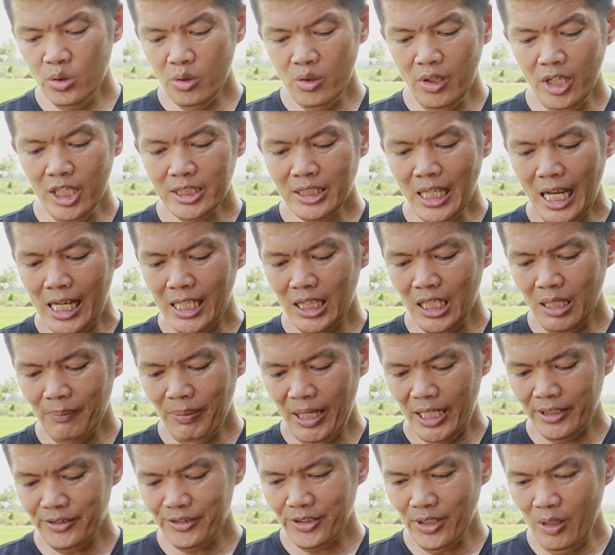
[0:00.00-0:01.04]
ณด้วยตันละ
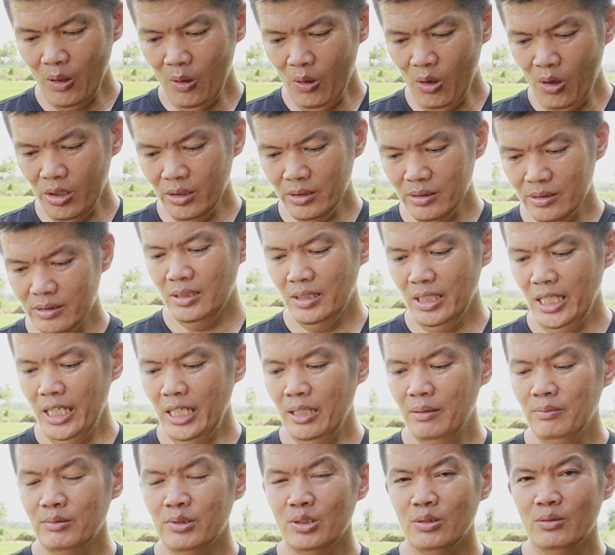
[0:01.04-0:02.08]
1,200
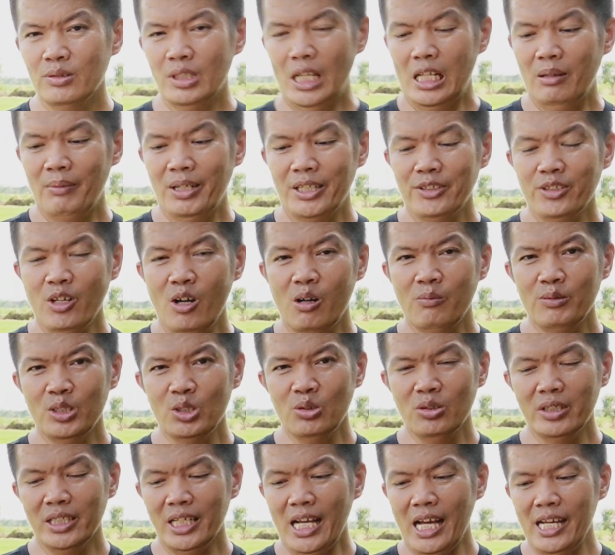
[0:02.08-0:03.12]
นี่ตันละ 1,200 มา
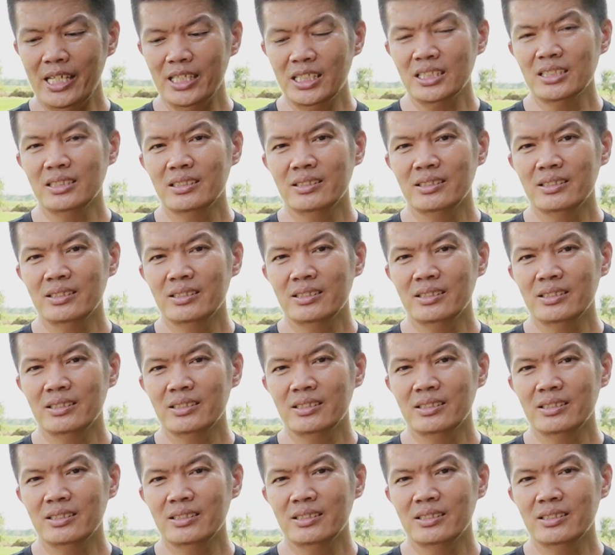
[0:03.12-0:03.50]
ดูใกล้ๆ